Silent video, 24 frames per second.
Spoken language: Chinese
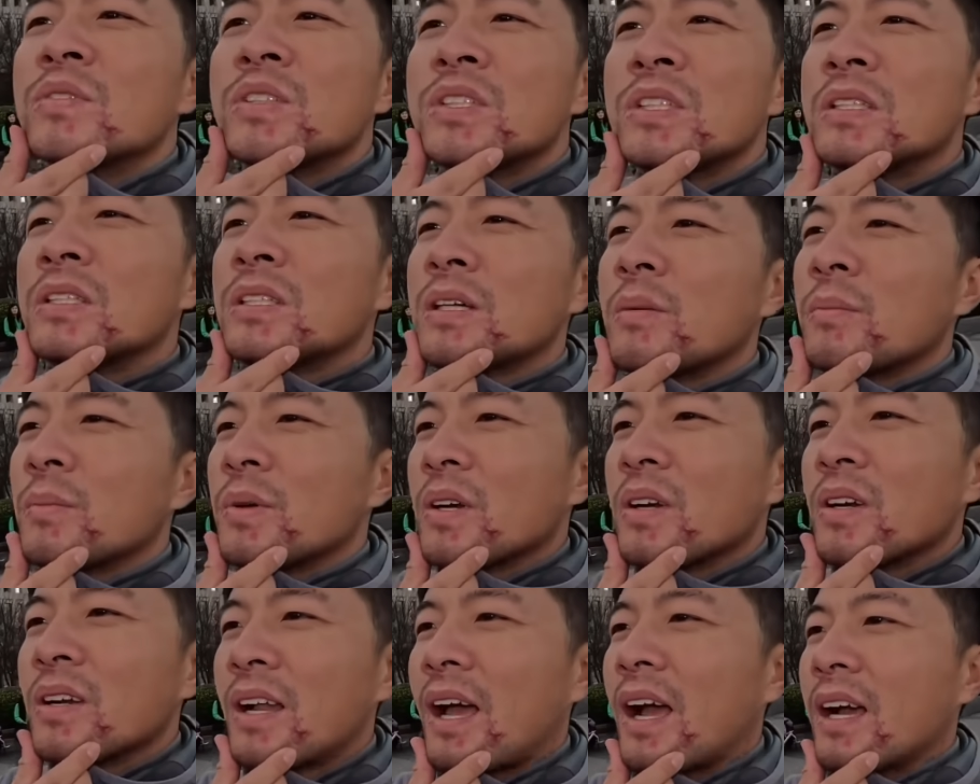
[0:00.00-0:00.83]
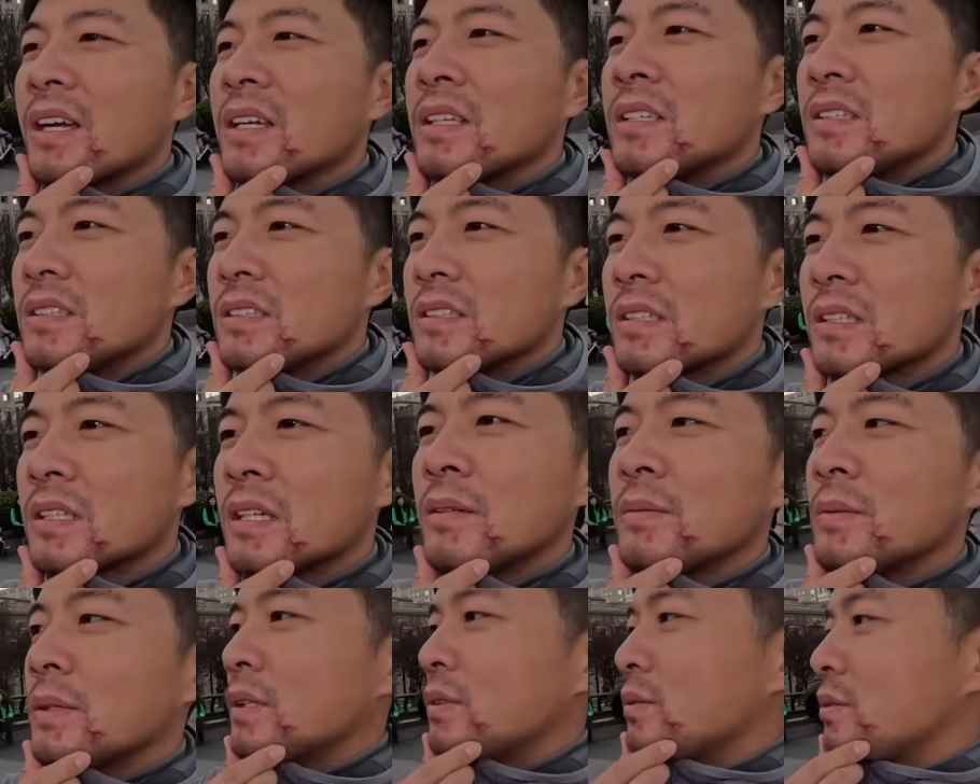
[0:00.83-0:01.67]
江边哪个椅子上
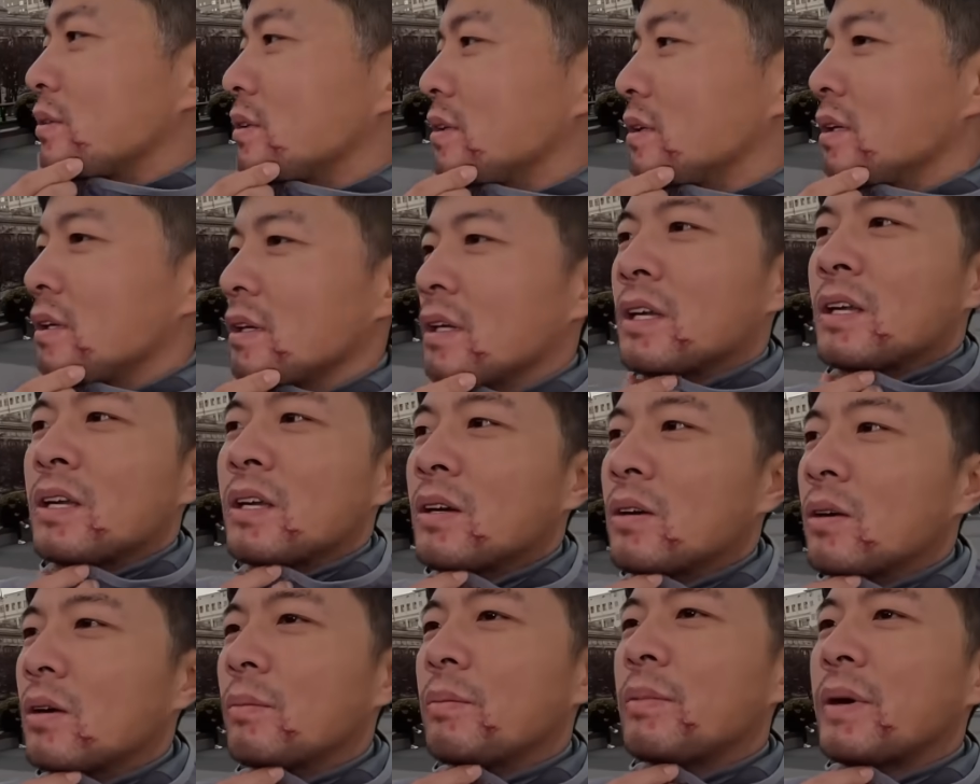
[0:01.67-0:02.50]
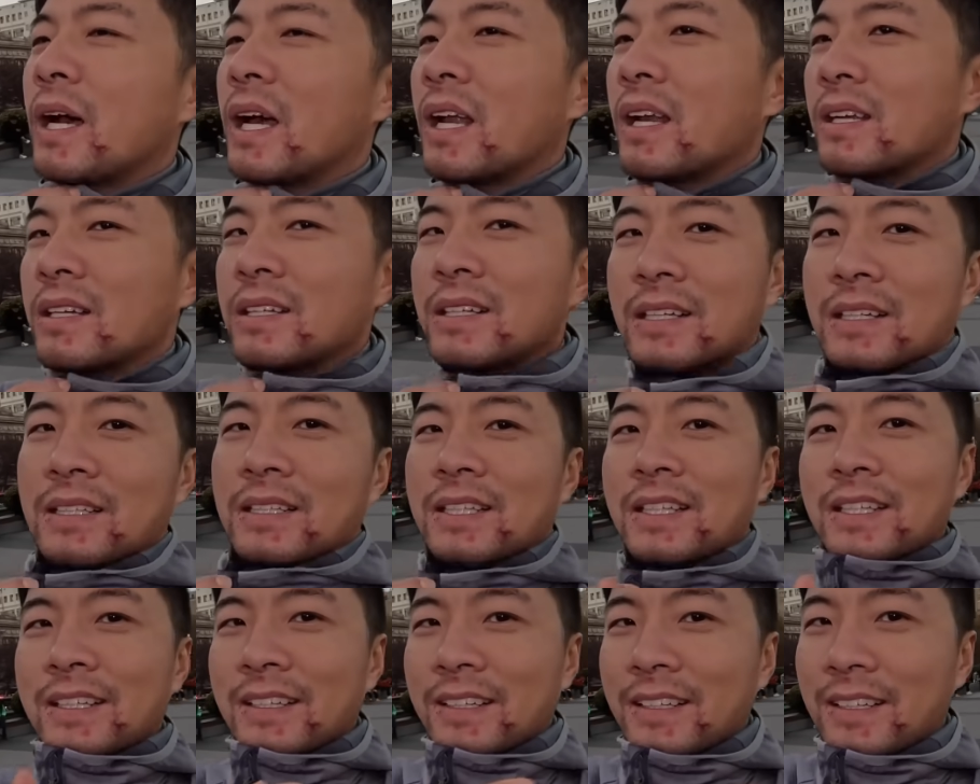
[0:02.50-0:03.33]
吧，对，我拍了一张
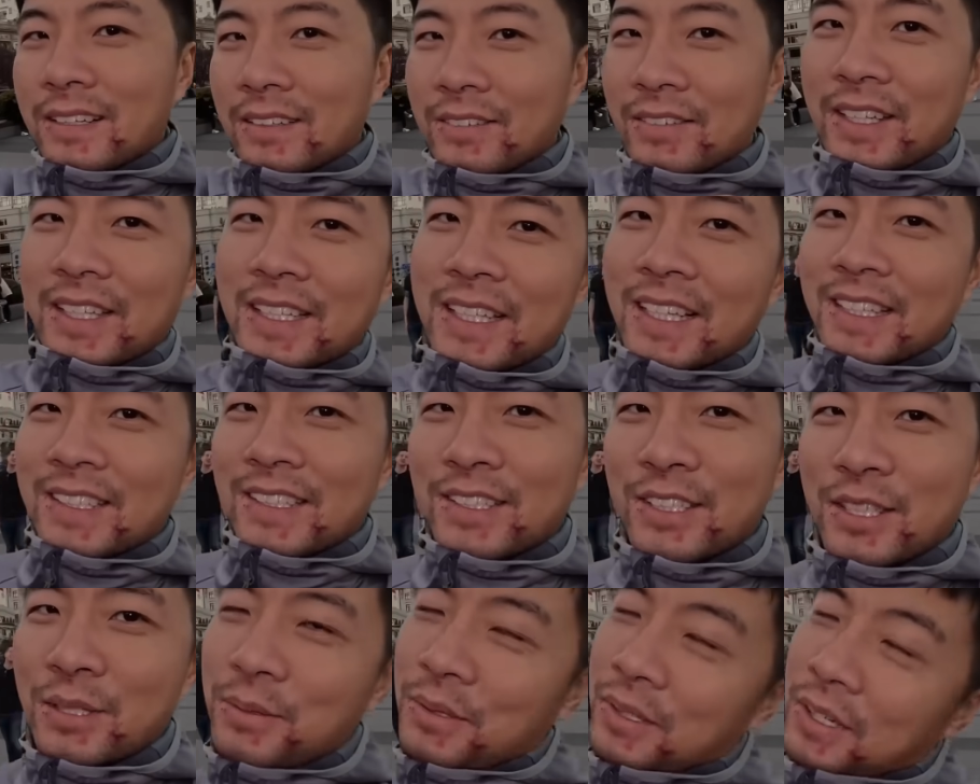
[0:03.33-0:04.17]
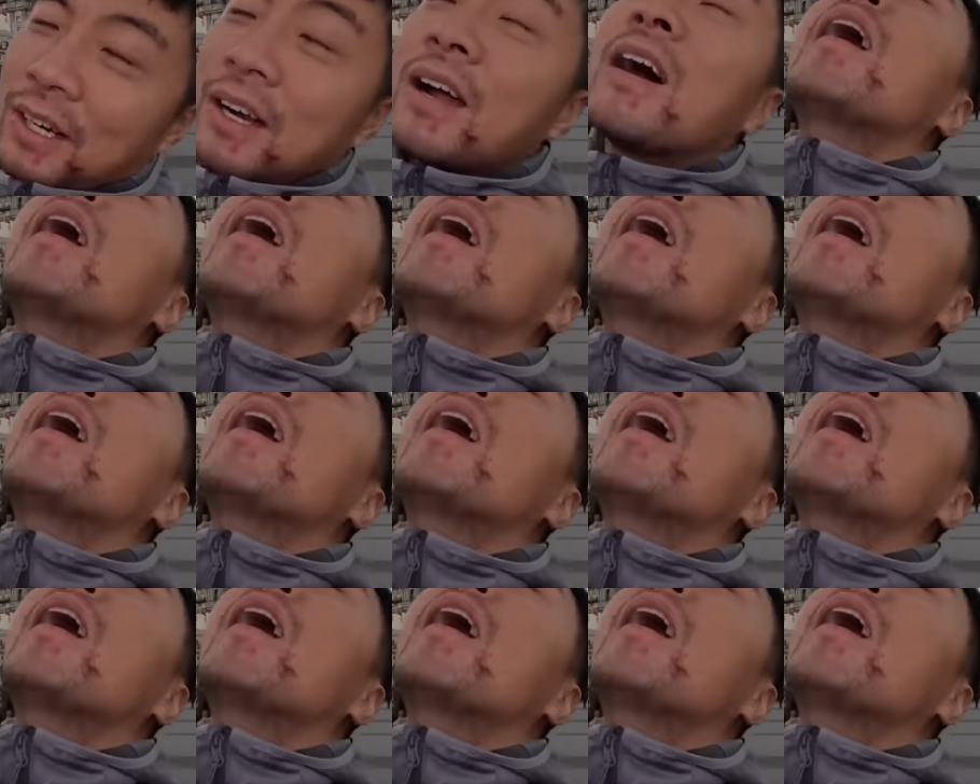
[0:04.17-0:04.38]
这个外滩的照片。